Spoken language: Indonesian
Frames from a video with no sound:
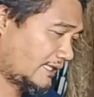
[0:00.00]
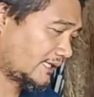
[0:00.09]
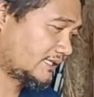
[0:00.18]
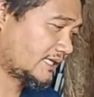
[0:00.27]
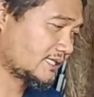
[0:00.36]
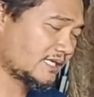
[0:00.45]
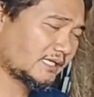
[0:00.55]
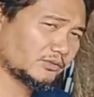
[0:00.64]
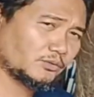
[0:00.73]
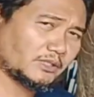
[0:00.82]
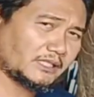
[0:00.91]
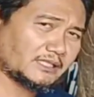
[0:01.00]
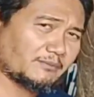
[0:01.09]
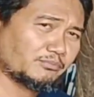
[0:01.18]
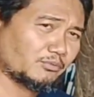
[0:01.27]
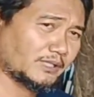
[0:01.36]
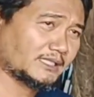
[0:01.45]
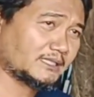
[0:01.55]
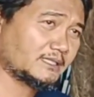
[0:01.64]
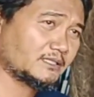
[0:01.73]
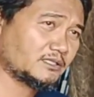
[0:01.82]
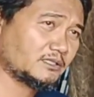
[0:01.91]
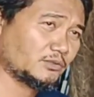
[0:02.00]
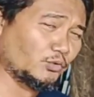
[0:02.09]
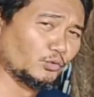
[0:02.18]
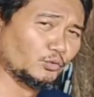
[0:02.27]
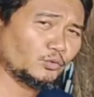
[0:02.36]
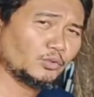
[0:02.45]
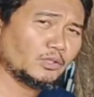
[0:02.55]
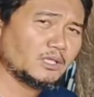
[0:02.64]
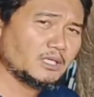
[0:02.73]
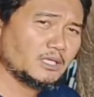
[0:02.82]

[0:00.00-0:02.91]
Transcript: lantai dasar itu kita buat dulu